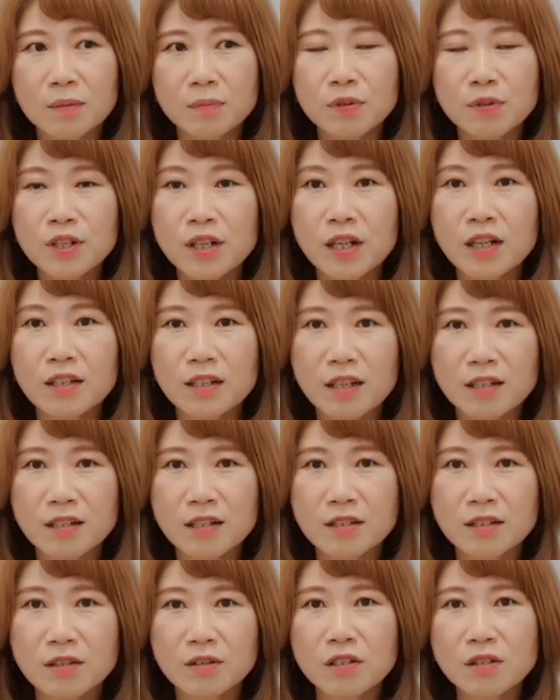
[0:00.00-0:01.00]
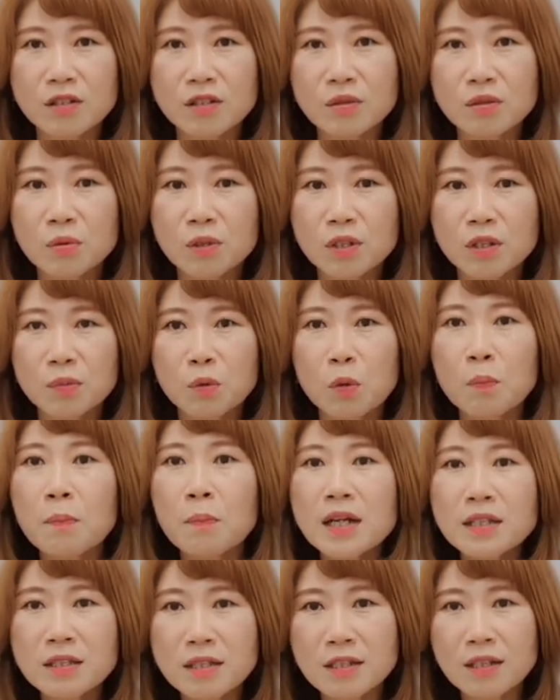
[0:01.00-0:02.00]
분리가 돼 있어요. 돼지고기를 못
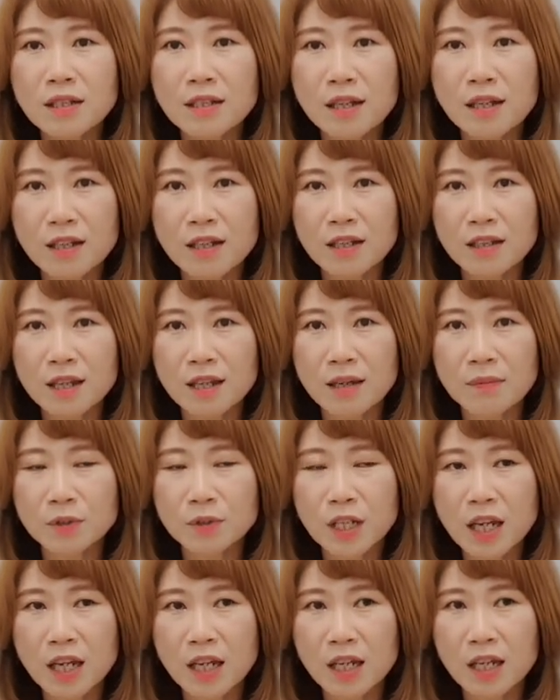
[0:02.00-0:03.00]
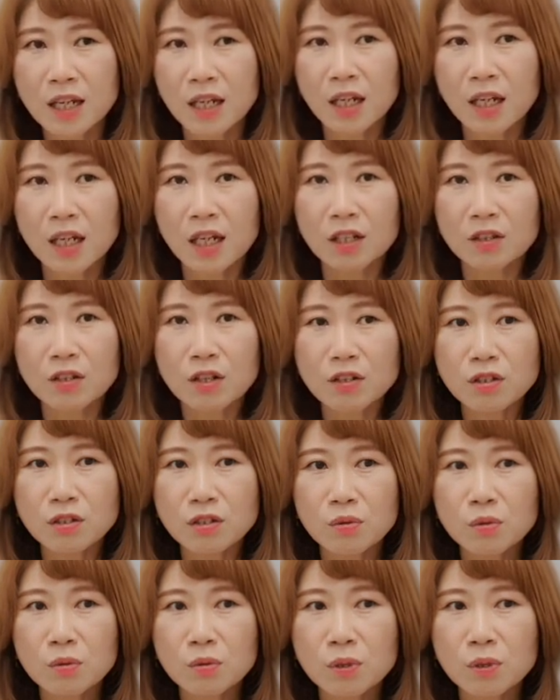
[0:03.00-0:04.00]
만지게 돼 있기 때문에
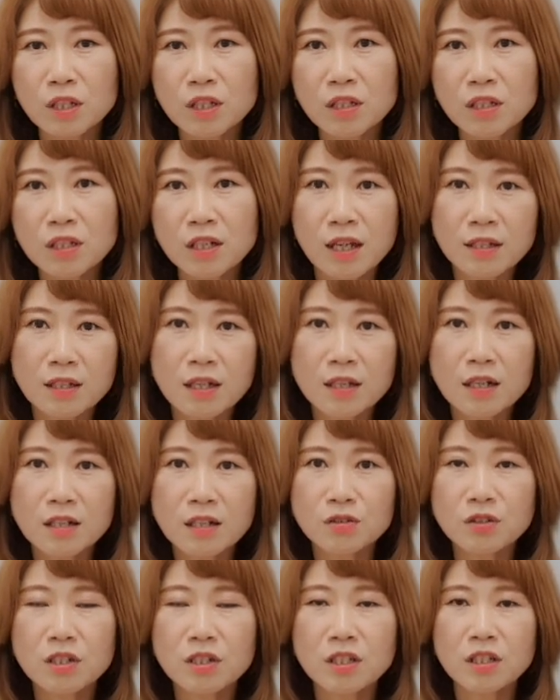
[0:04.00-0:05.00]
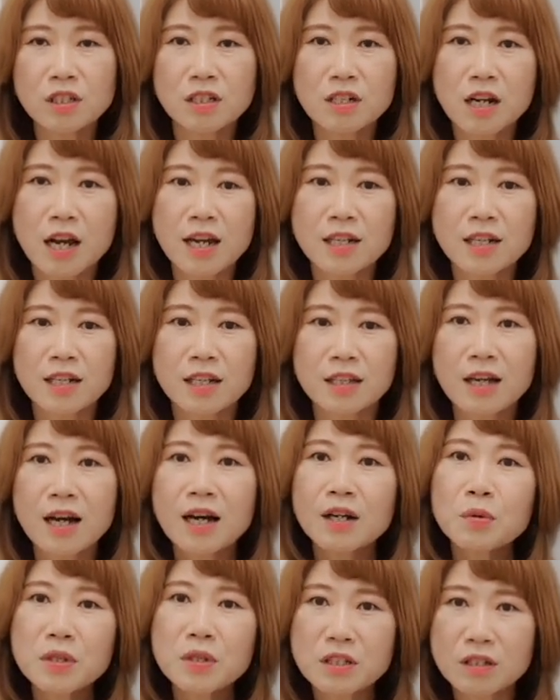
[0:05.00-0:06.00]
돼지고기를 계산할 수 있는 라인이
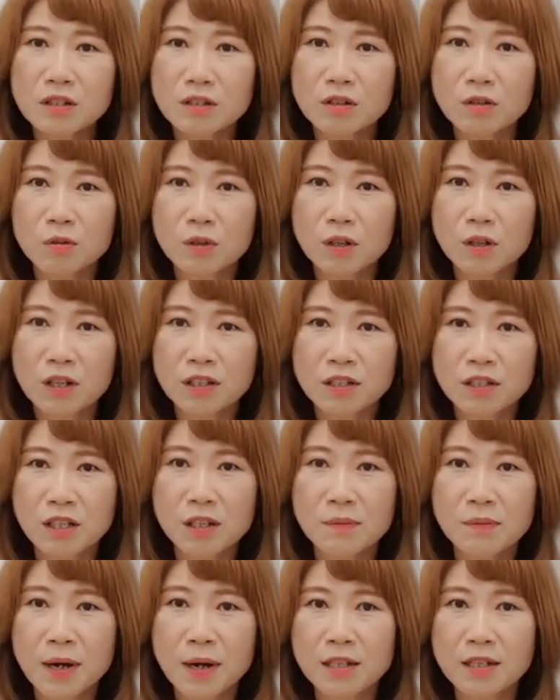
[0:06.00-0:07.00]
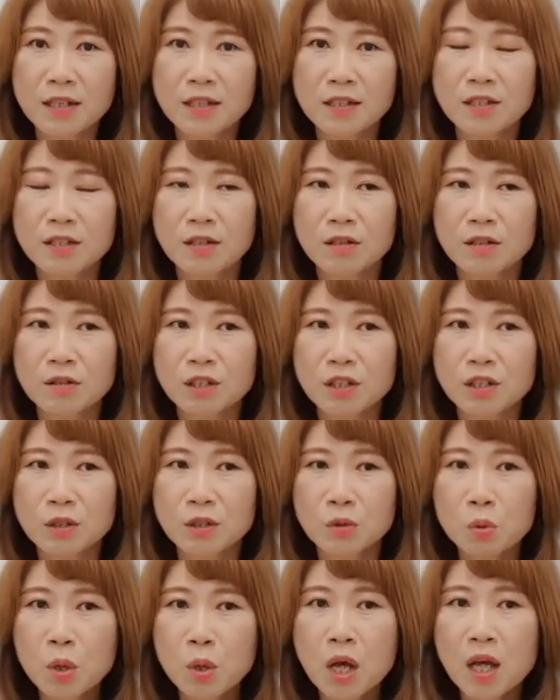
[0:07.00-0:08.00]
따로 있는 경우가 굉장히 많이 있어요.
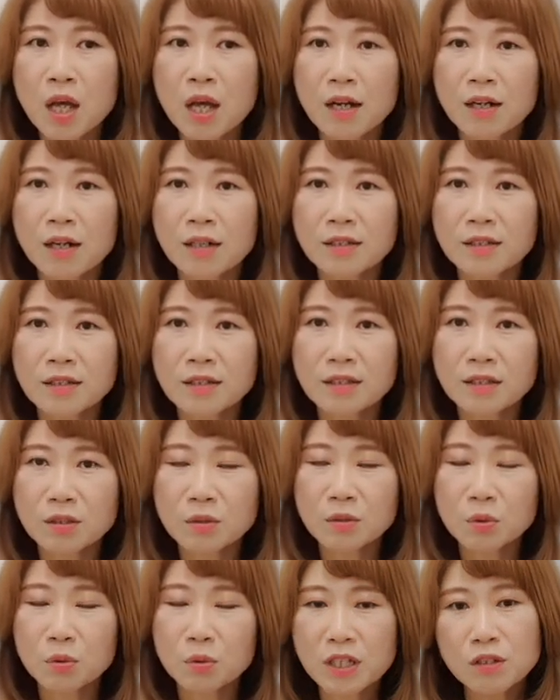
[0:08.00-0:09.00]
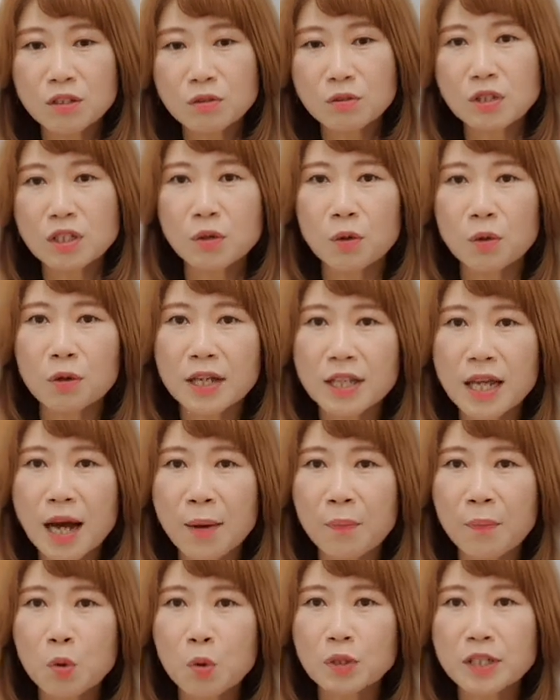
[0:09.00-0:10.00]
그리고 그쪽 친구들이 원래
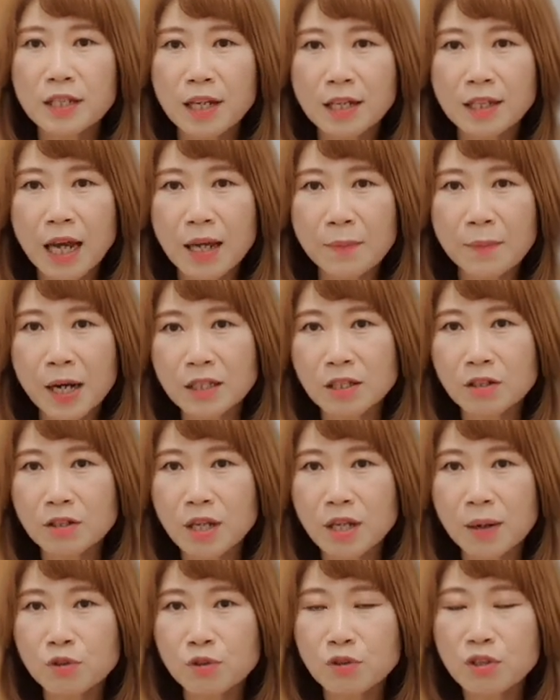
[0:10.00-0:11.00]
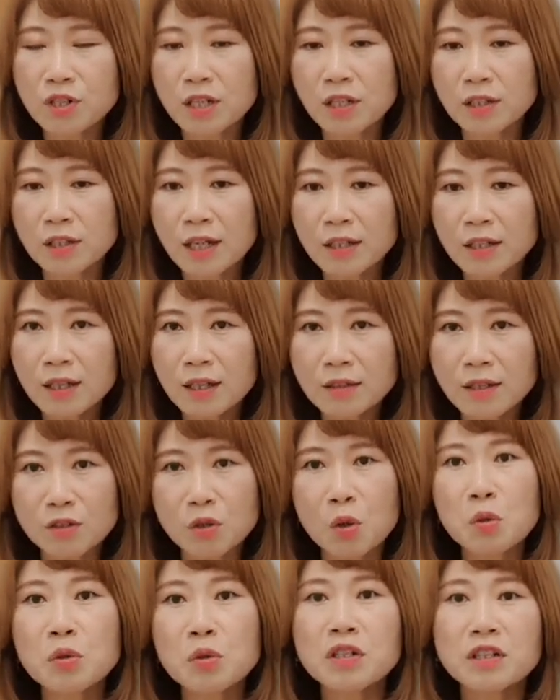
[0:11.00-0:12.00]
다 봉지에 다 담아서 다 분리를 딱딱딱
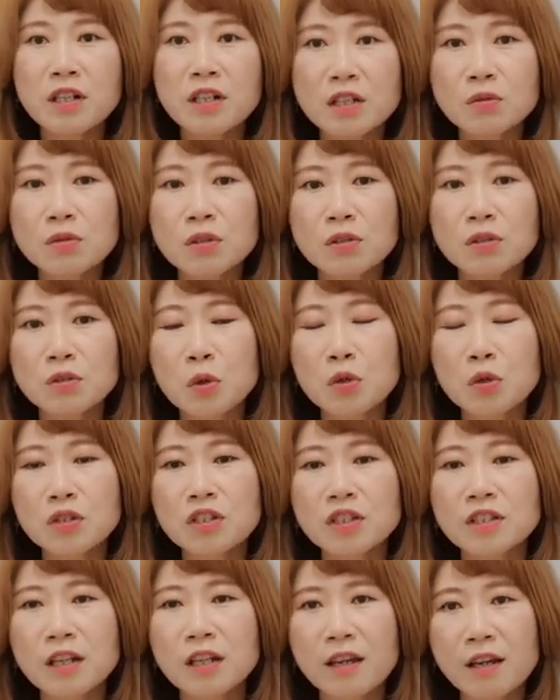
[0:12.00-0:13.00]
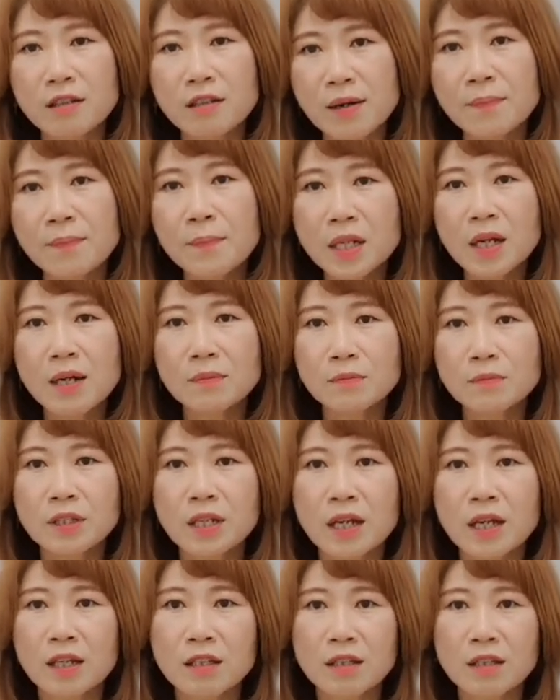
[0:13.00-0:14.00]
정리를 해줘서 저희는 진짜 계산만 하면
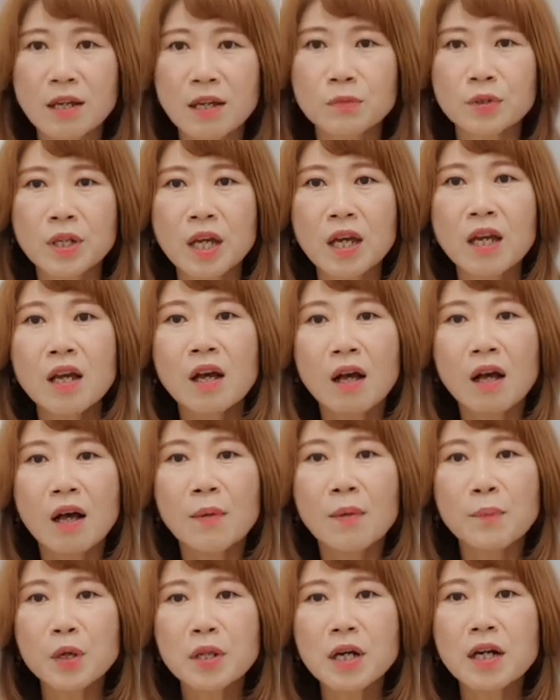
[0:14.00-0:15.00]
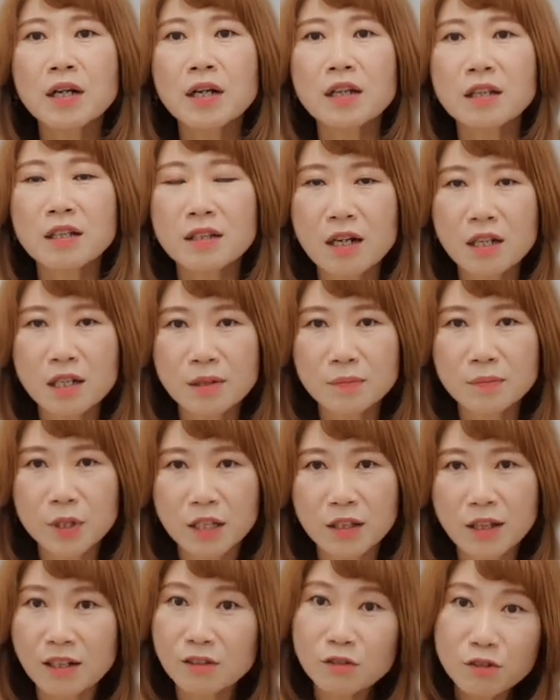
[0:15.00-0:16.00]
되기 때문에 편하게 기다리면
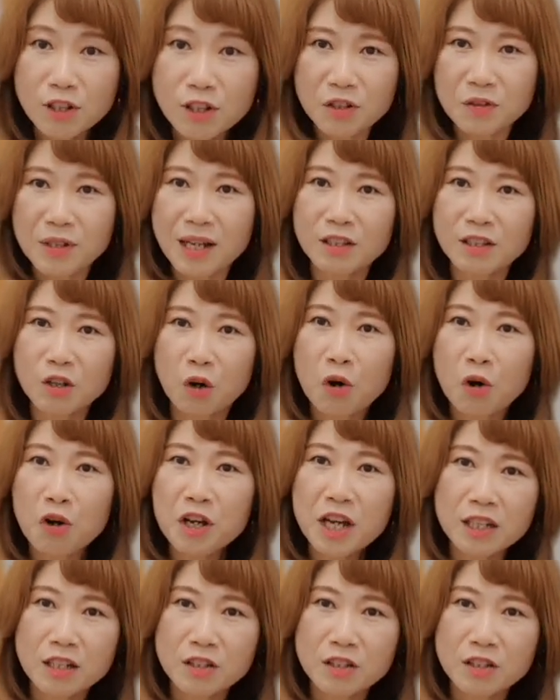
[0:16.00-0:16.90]
되는데, 한국에선 다 넣어야